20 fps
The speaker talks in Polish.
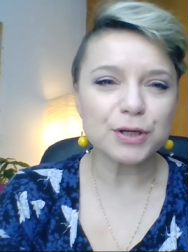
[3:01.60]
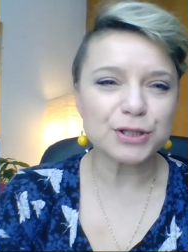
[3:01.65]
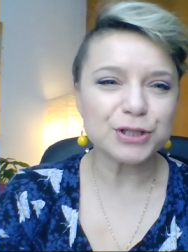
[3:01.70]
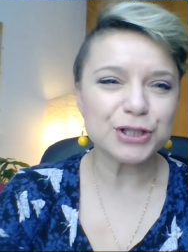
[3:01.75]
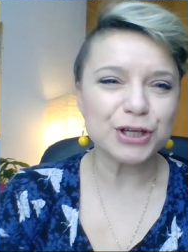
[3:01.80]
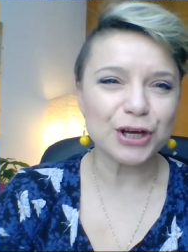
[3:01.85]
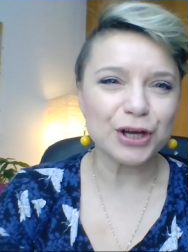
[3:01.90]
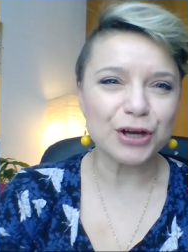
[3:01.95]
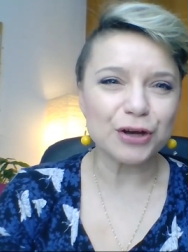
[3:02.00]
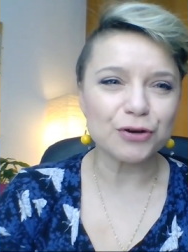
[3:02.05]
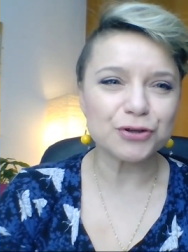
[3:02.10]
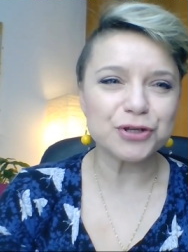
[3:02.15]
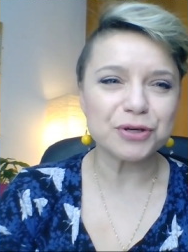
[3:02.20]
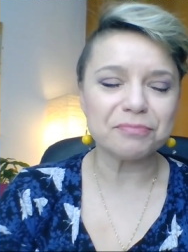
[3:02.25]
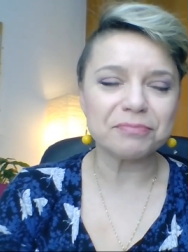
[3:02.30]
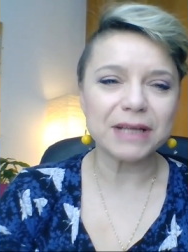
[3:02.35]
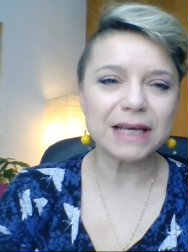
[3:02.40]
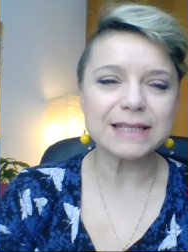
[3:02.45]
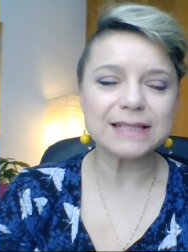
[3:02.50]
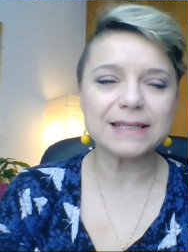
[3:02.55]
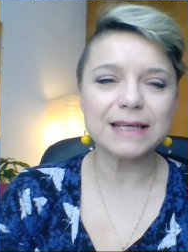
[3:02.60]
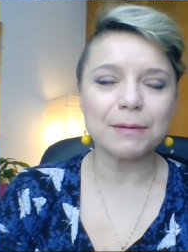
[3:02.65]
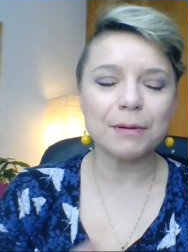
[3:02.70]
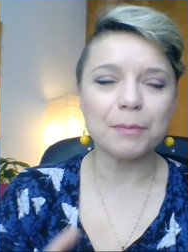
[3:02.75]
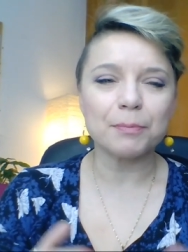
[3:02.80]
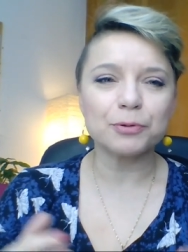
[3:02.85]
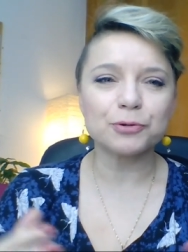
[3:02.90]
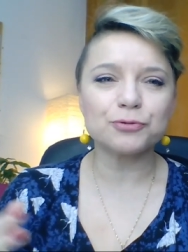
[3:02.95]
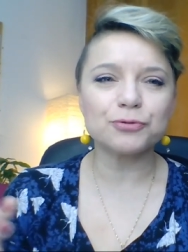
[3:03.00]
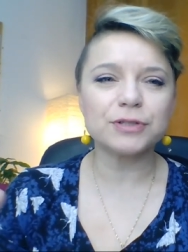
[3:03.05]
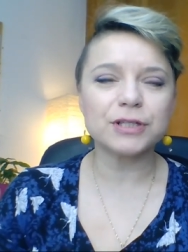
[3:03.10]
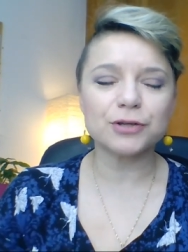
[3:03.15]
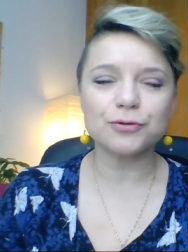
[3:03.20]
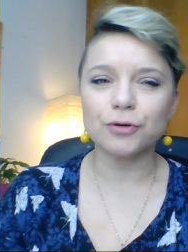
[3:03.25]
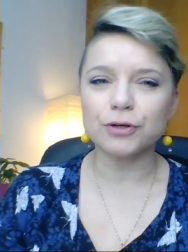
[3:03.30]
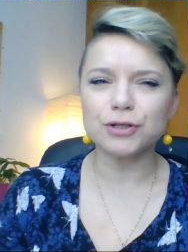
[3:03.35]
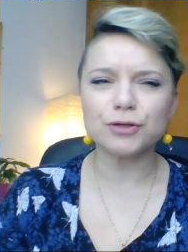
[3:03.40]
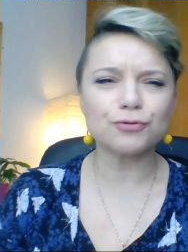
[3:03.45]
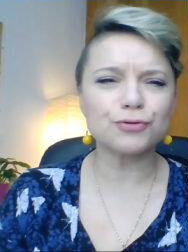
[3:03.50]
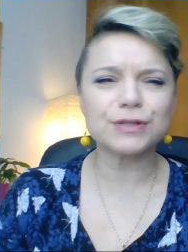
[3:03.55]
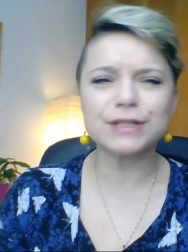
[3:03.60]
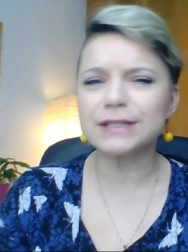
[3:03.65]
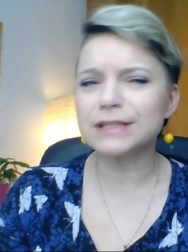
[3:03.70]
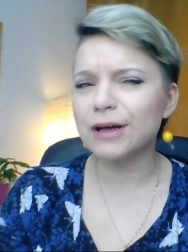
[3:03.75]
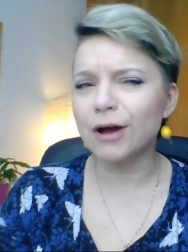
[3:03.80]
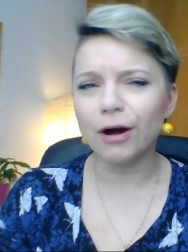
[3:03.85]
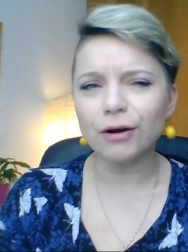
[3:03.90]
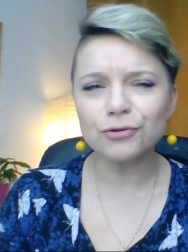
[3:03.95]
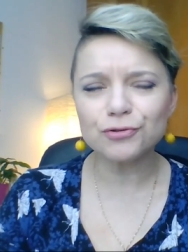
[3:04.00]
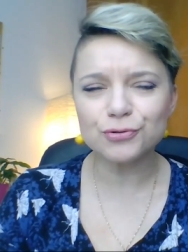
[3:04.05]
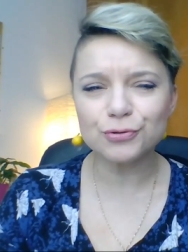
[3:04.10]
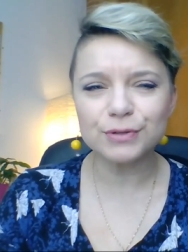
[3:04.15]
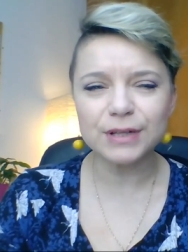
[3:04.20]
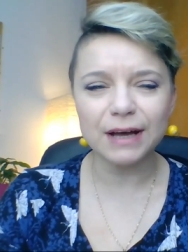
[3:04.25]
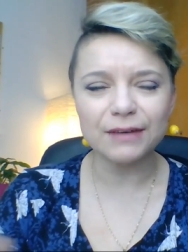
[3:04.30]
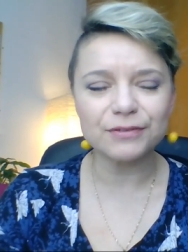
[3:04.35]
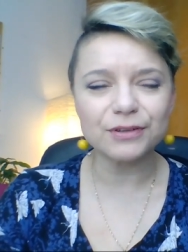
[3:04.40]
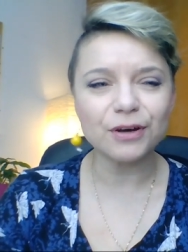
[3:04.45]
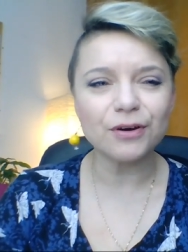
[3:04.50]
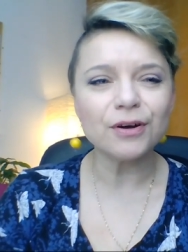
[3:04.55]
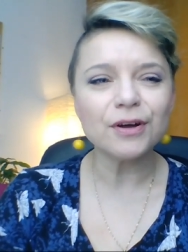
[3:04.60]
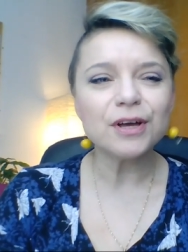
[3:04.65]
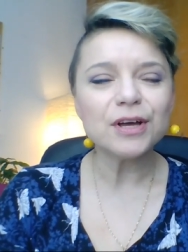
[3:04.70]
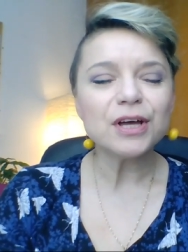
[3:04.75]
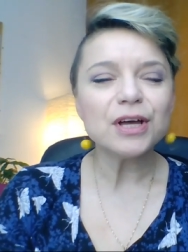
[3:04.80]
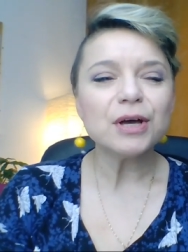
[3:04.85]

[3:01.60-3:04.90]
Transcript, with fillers: dzisiaj 18, ja mam poczucie, że on się już skończył dawno,